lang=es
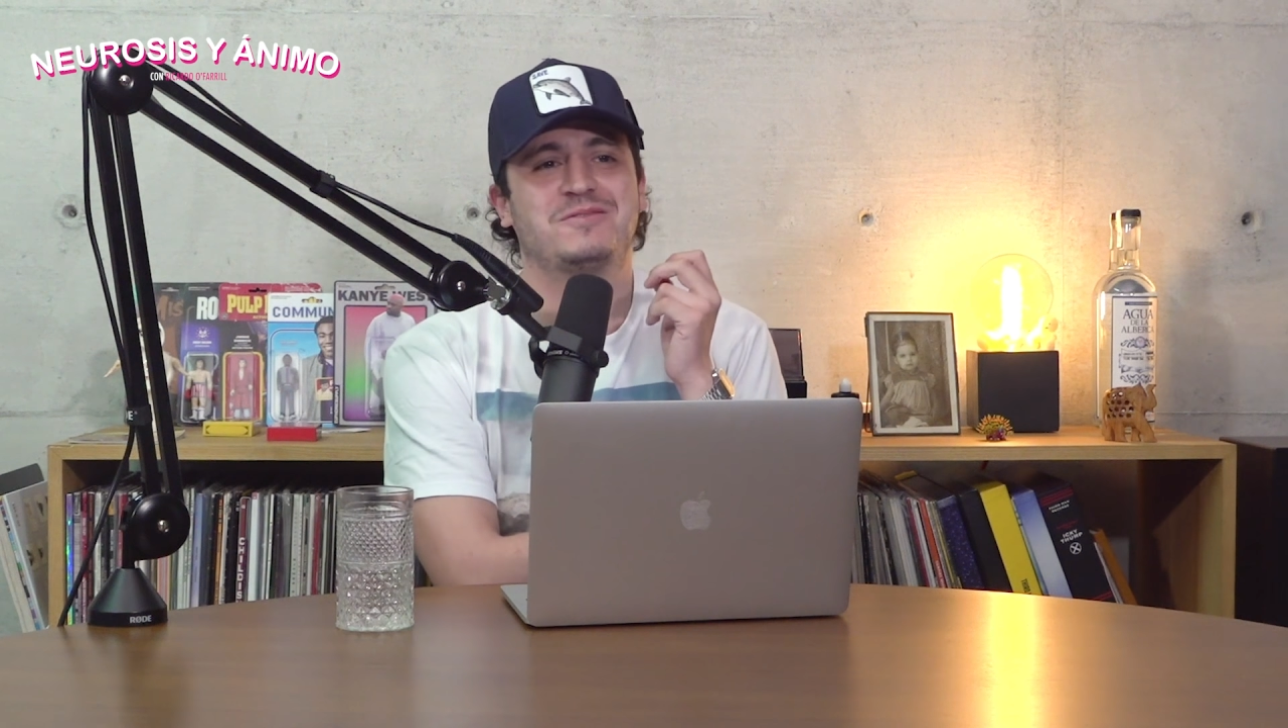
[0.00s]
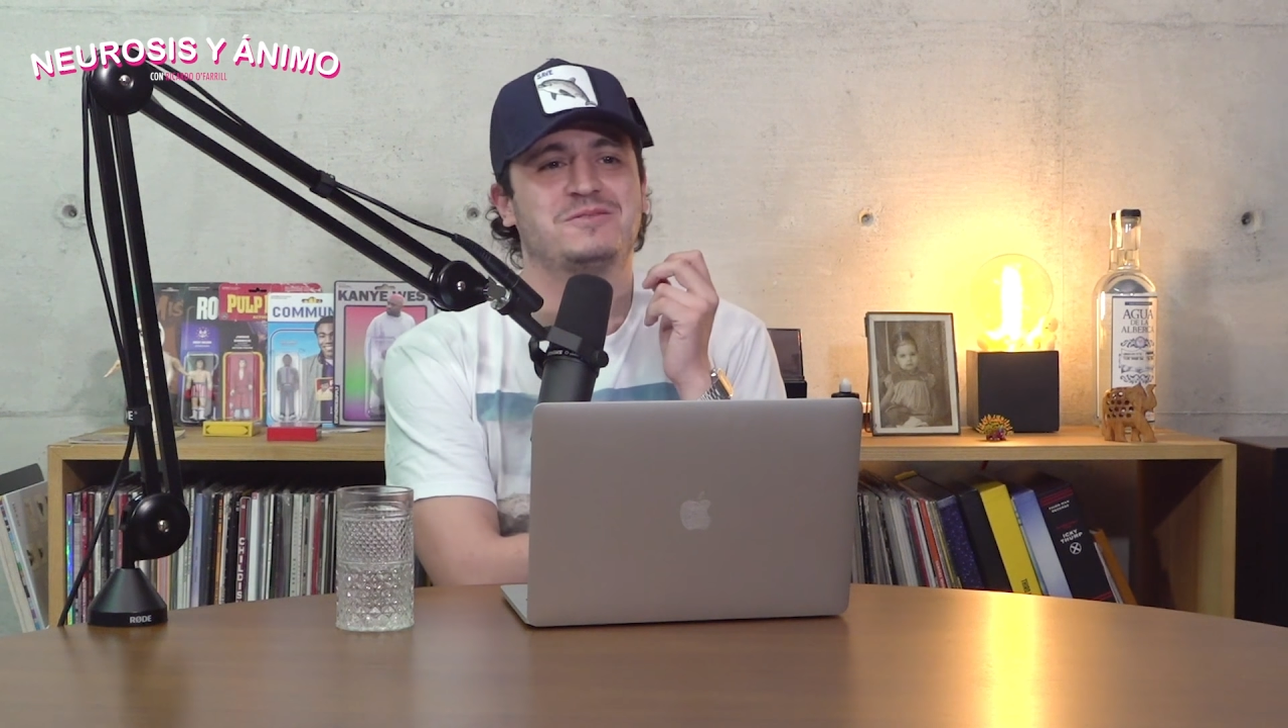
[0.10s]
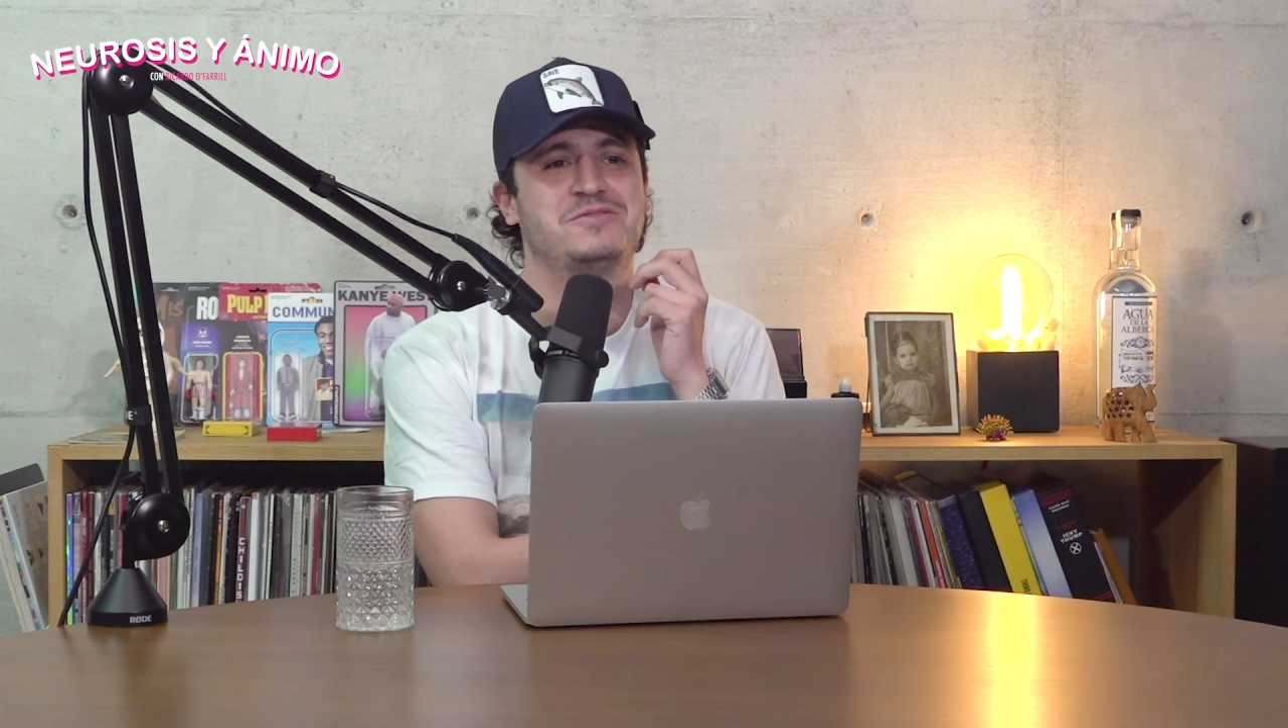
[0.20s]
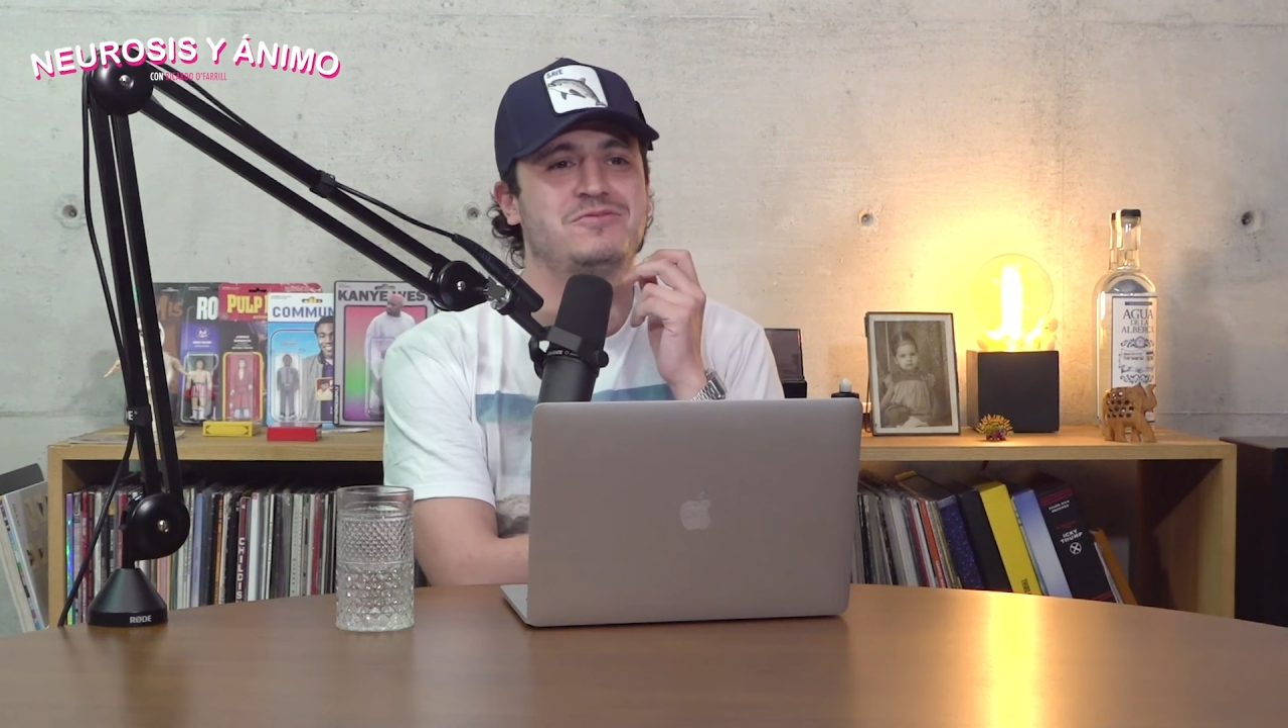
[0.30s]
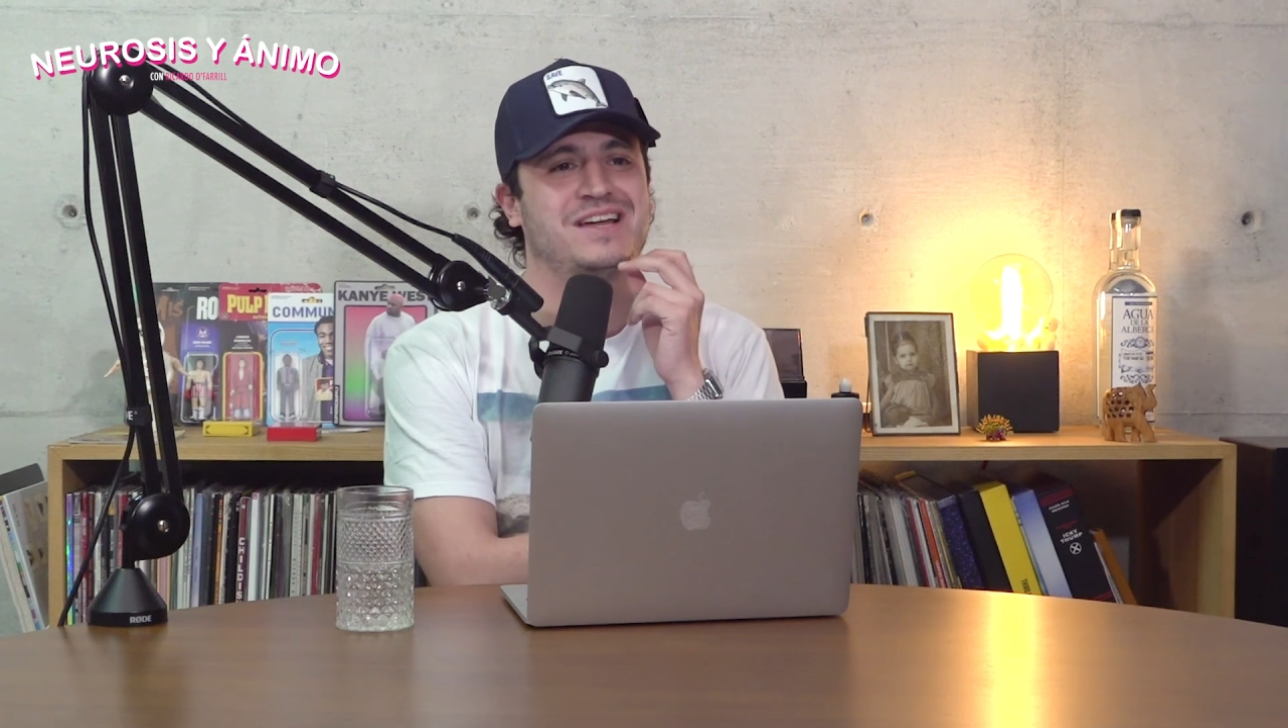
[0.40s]

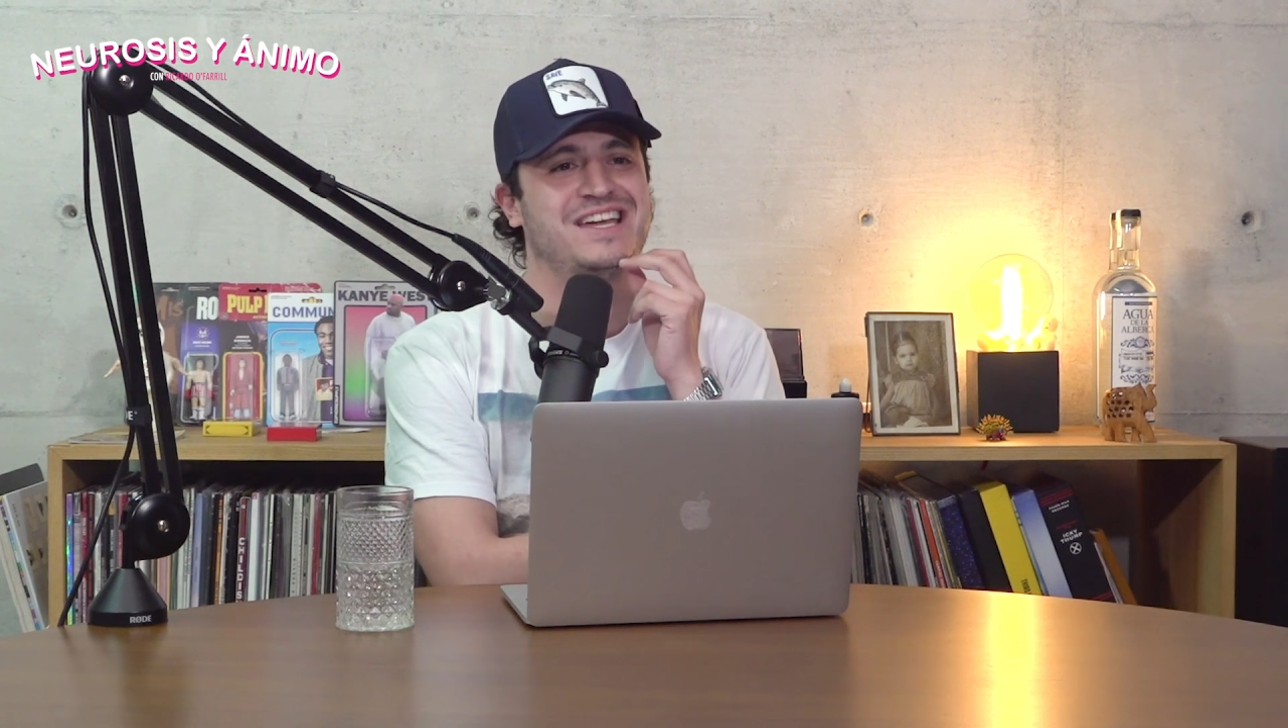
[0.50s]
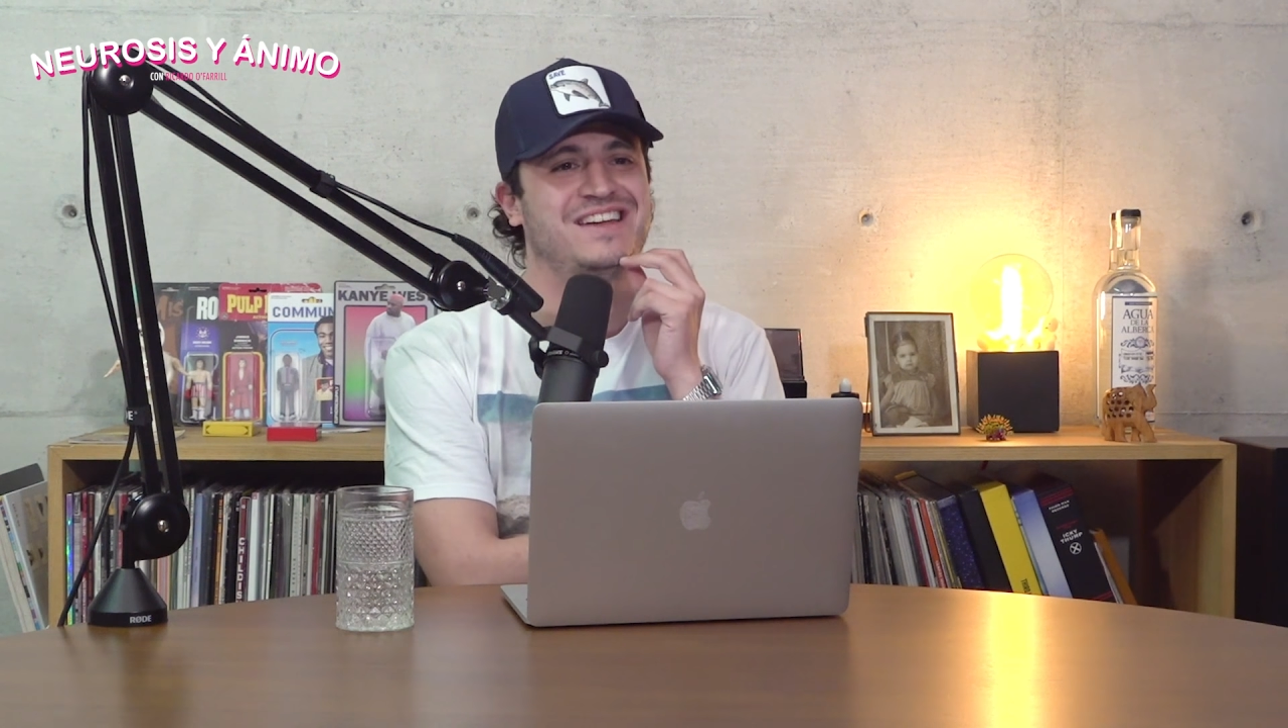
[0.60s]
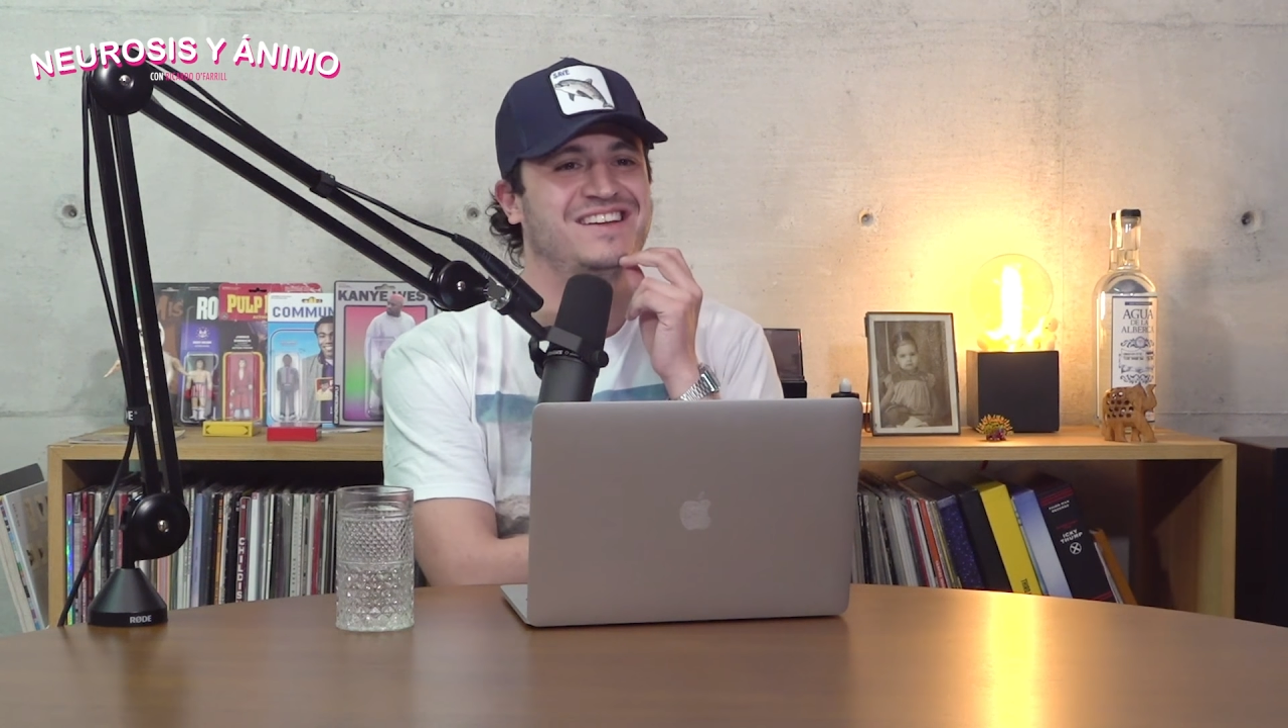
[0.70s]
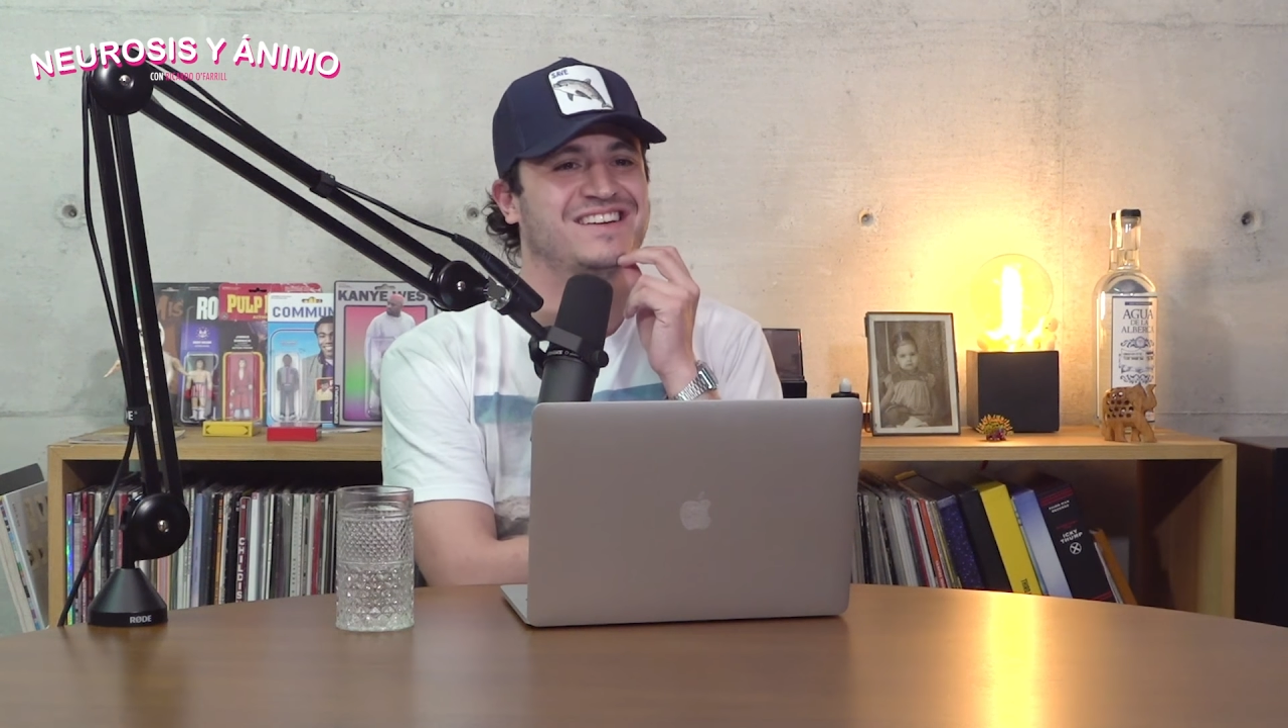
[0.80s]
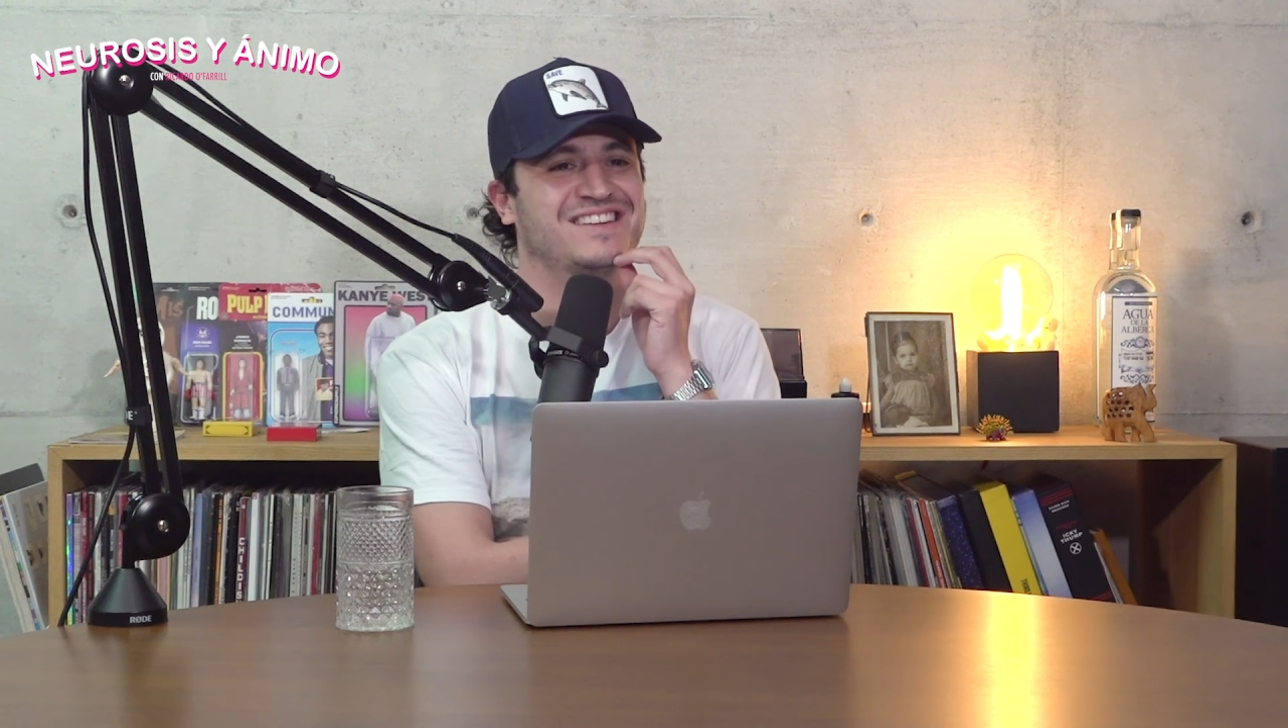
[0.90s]
exclusivo
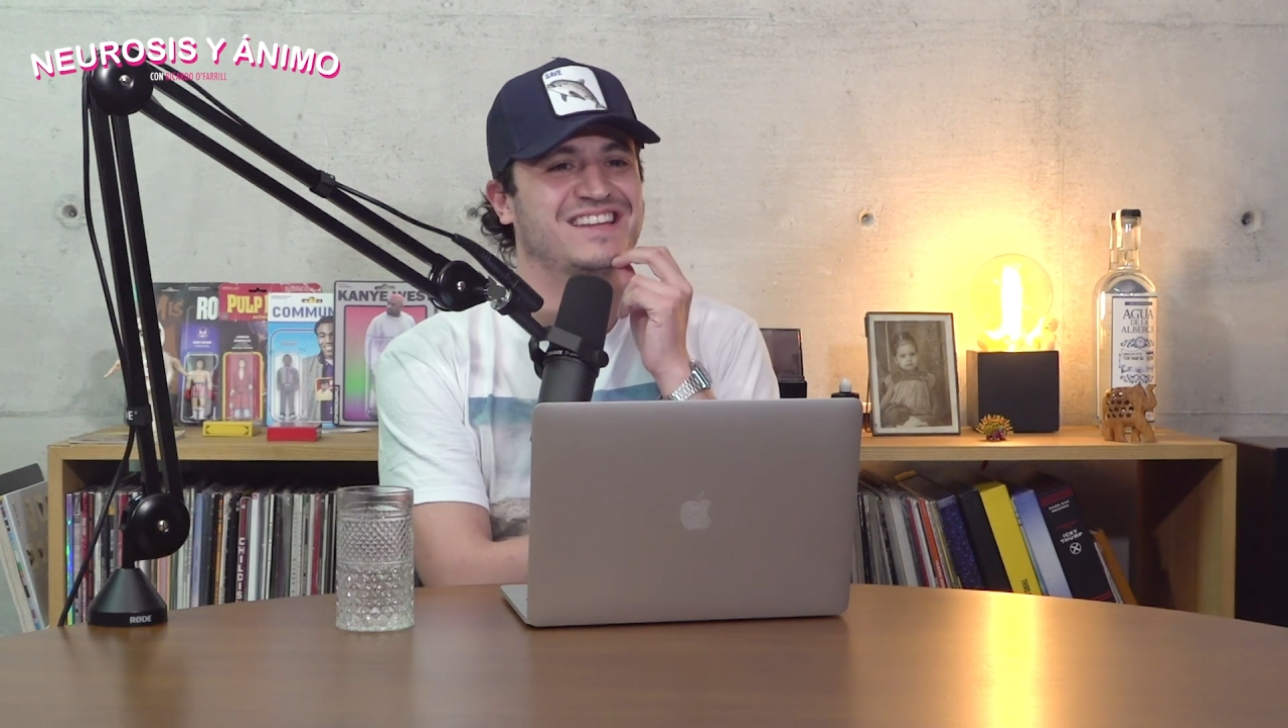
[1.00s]
aquí.